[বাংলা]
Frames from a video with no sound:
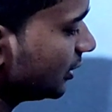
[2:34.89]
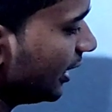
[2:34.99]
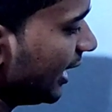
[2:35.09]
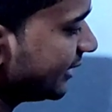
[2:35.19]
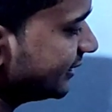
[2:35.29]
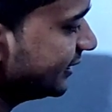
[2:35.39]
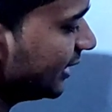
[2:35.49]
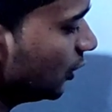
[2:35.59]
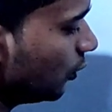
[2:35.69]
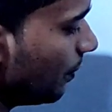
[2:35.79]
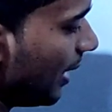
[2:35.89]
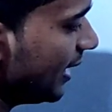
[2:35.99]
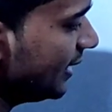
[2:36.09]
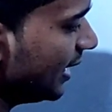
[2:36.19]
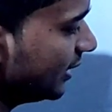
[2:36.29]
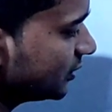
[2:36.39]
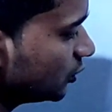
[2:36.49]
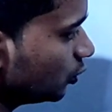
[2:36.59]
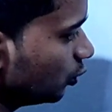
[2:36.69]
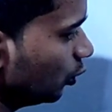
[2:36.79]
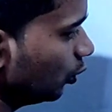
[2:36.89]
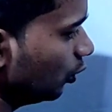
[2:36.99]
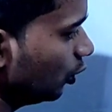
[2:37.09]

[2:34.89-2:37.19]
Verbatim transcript: তাহলে এক্স ইজিক্যাল টু মাইনাস টু